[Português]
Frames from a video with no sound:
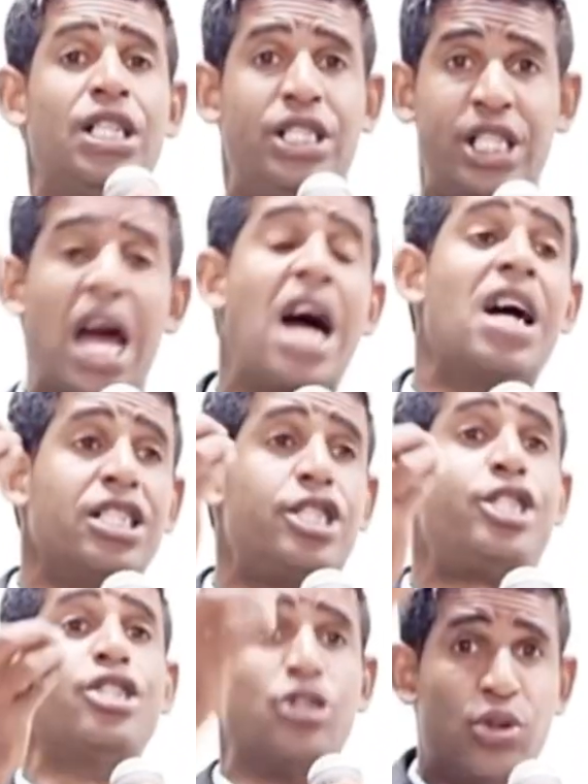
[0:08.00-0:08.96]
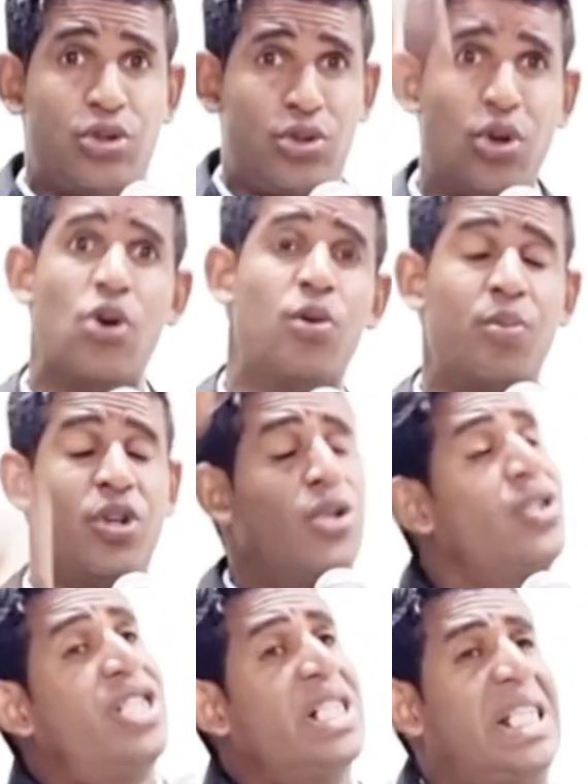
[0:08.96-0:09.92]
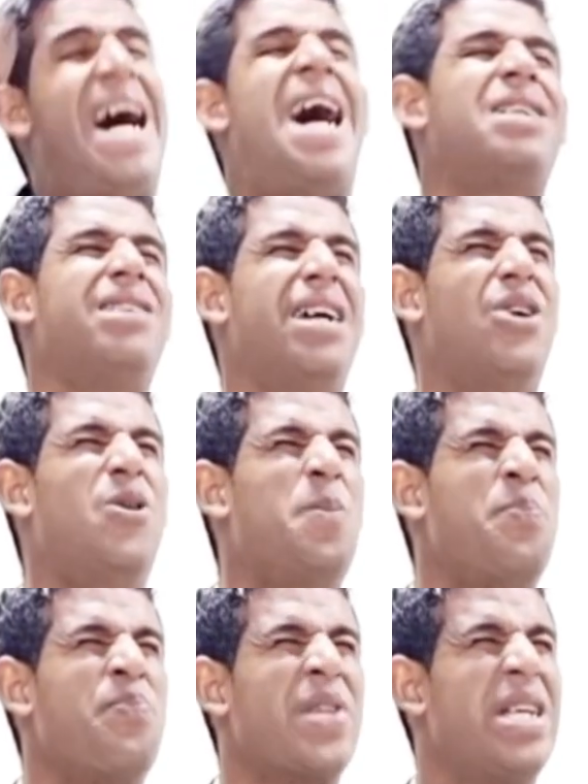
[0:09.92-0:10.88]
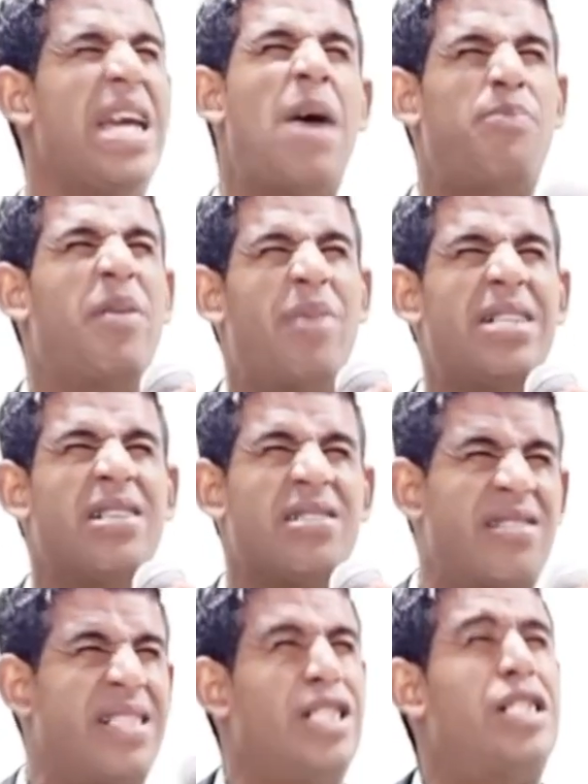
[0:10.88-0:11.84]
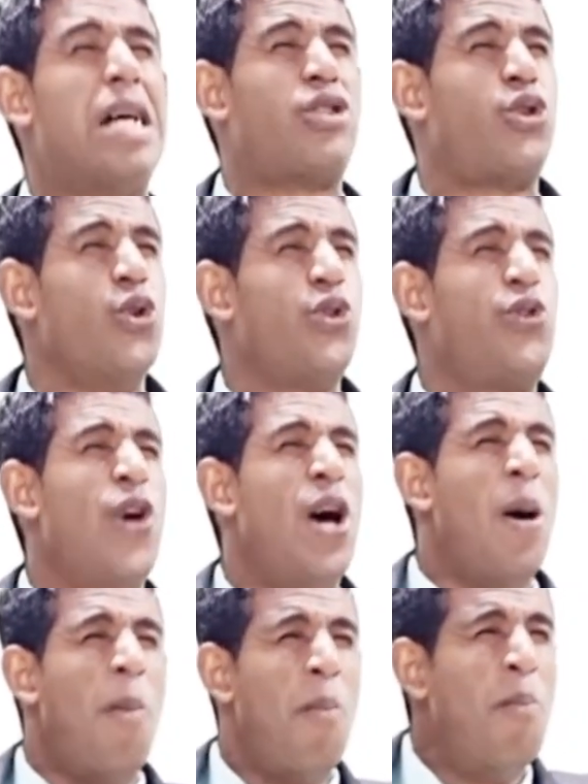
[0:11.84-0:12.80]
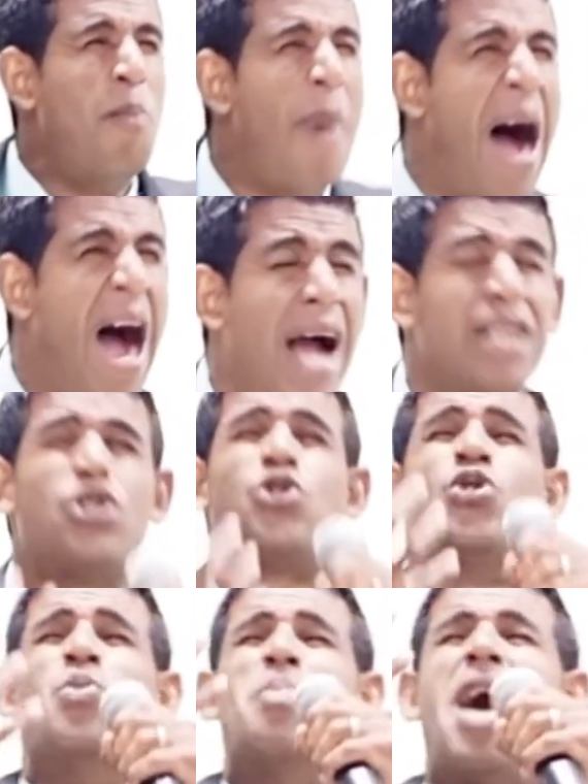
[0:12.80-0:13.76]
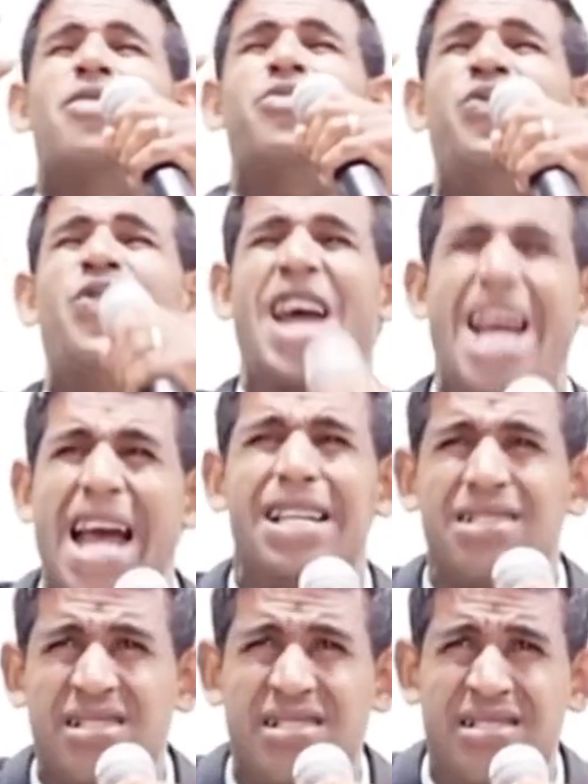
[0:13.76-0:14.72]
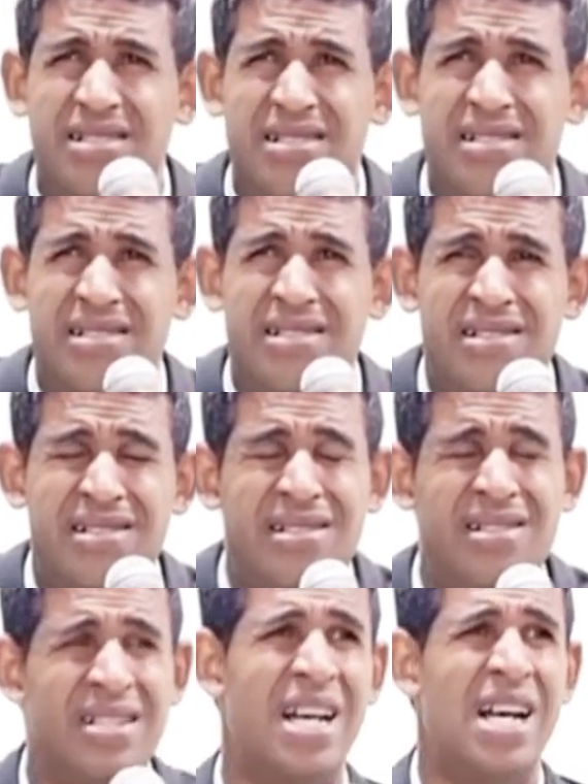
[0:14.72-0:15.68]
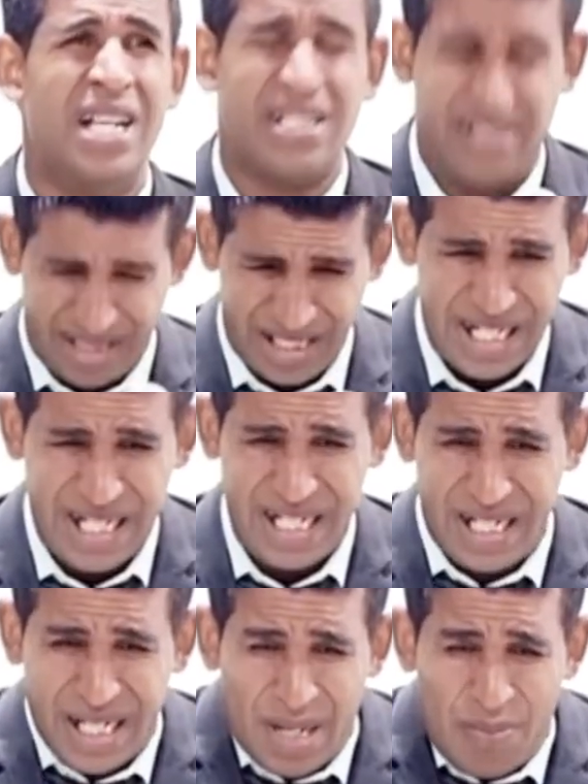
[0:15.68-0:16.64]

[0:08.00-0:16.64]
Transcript: diante do túmulo de Lázaro, e a Bíblia diz que Jesus mais uma vez se